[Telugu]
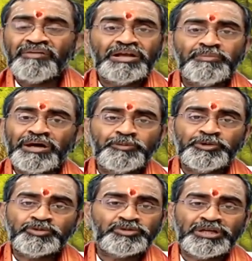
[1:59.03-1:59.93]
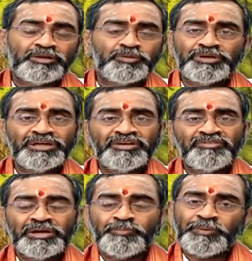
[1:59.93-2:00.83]
భావాలు మారిపోతుంటాయి
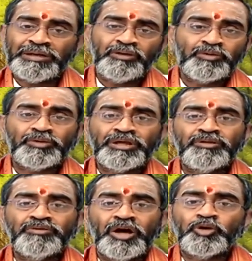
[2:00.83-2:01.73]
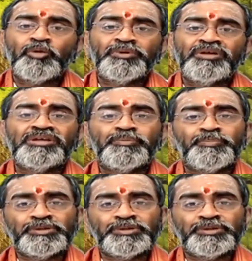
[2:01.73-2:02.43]
అనుకోండి వాడి పనిలో కూడాను అయోమయం